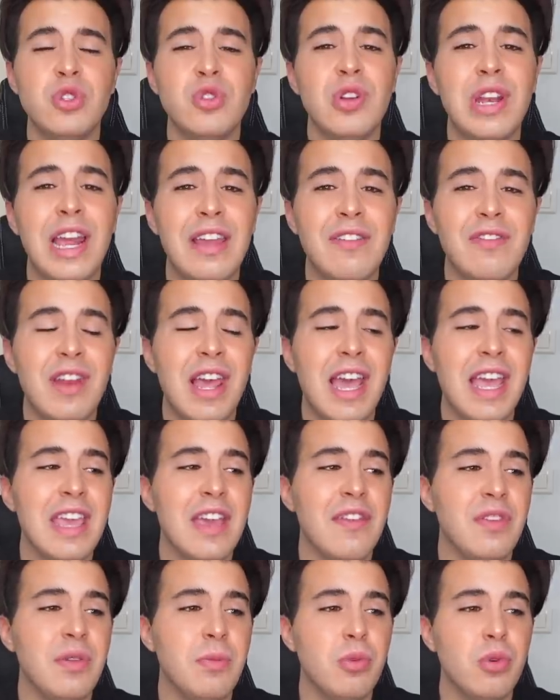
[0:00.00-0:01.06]
ce live là, il y
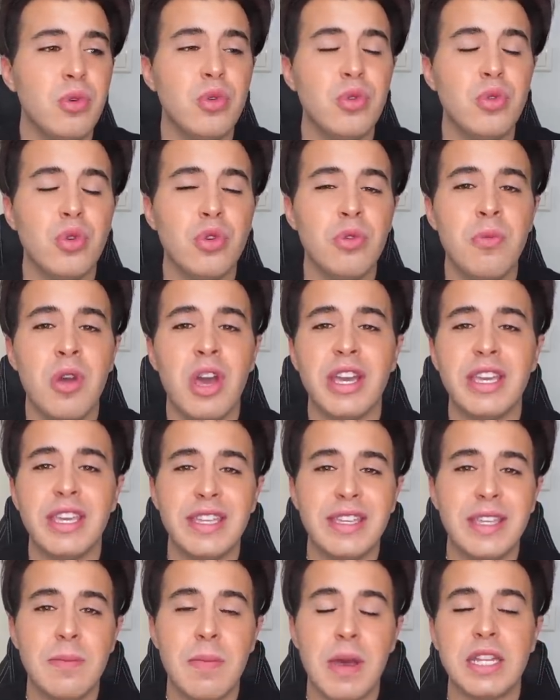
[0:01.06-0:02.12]
avait beaucoup de rumeurs qui
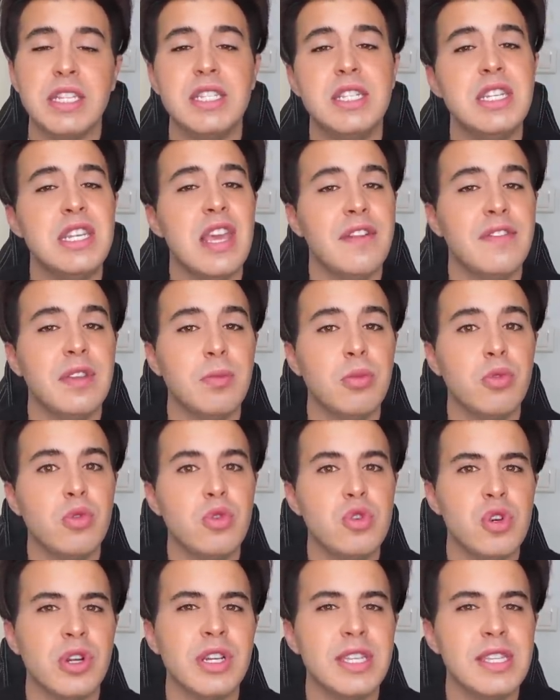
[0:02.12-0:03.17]
étaient parties, il y avait beaucoup
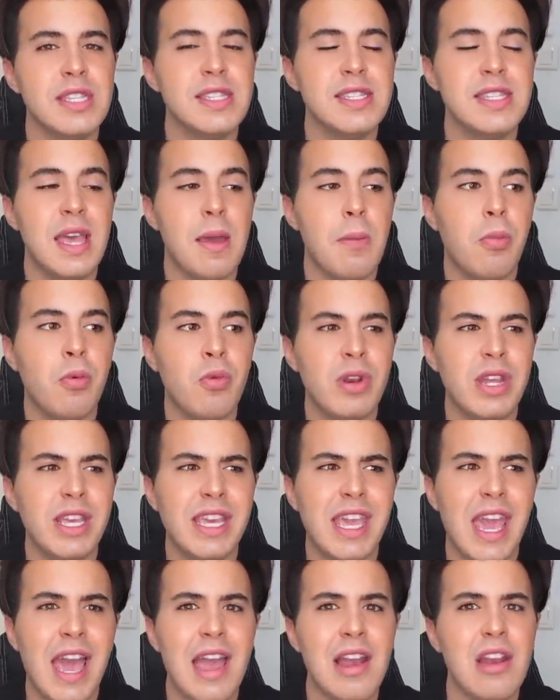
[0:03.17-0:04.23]
de gens qui disaient bon les
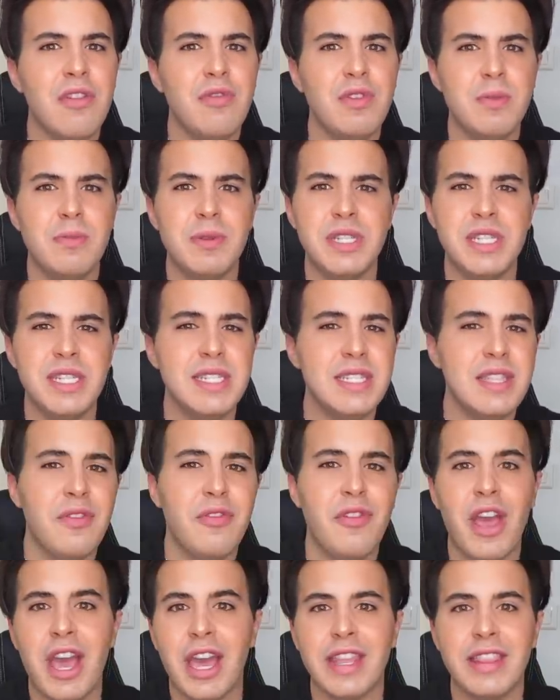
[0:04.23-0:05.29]
gars, Lovely Pitches s'est
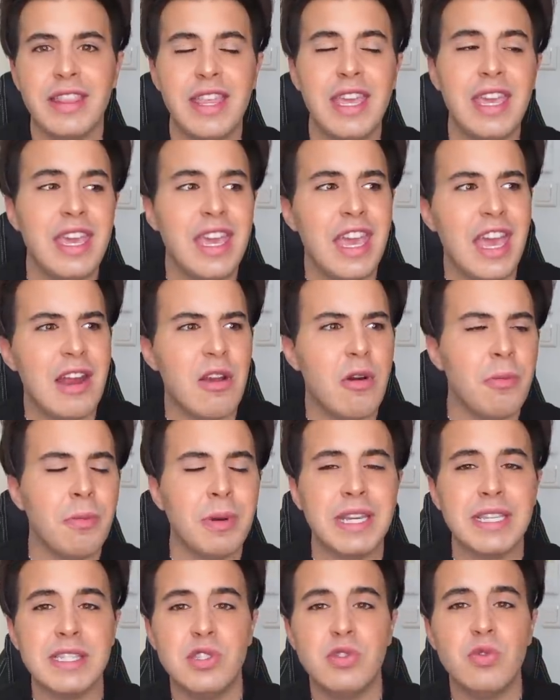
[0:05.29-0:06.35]
fait arrêter, elle est en
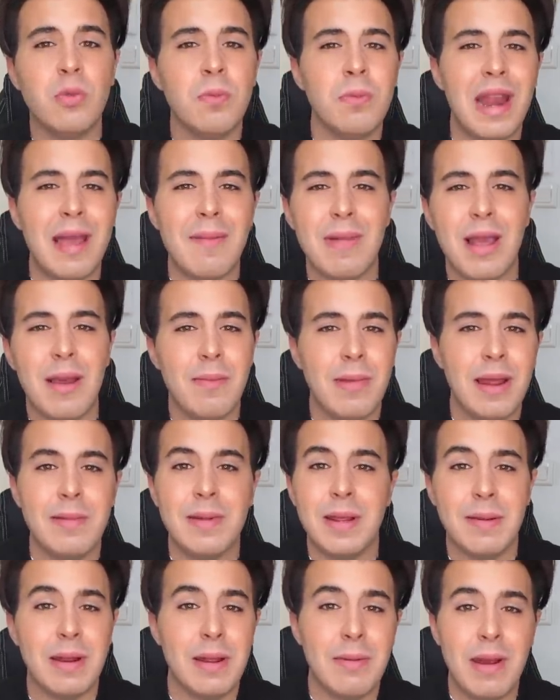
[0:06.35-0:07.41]
prison, blablabla.
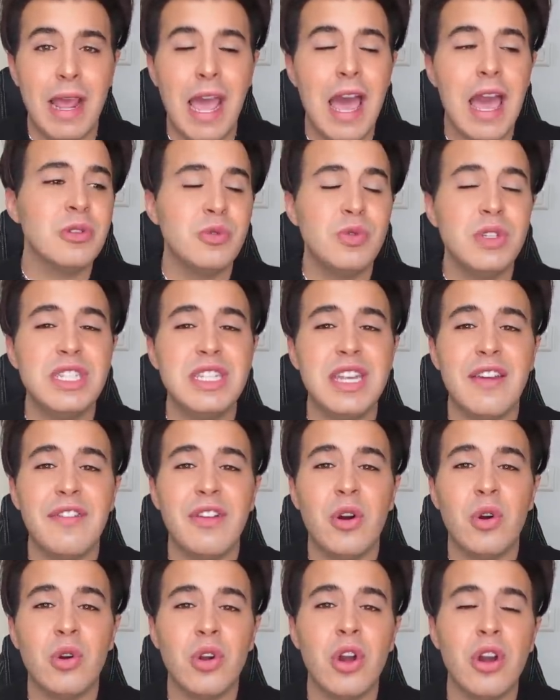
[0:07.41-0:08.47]
Bla, bla, bla, Ensuite il y avait
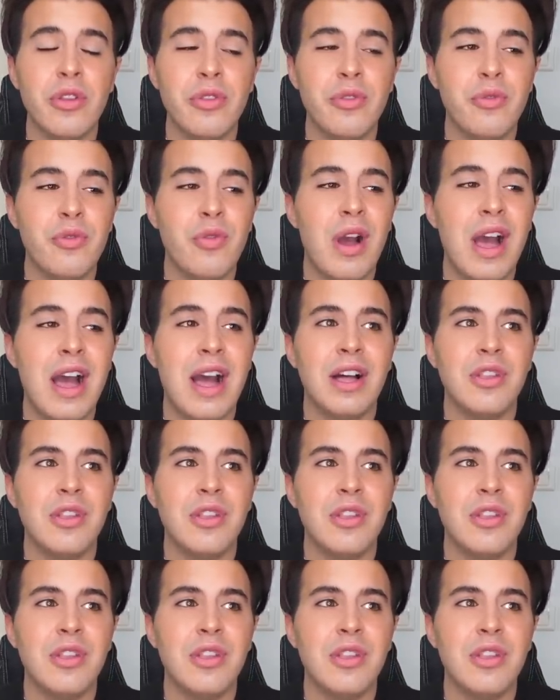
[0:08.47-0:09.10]
encore une fois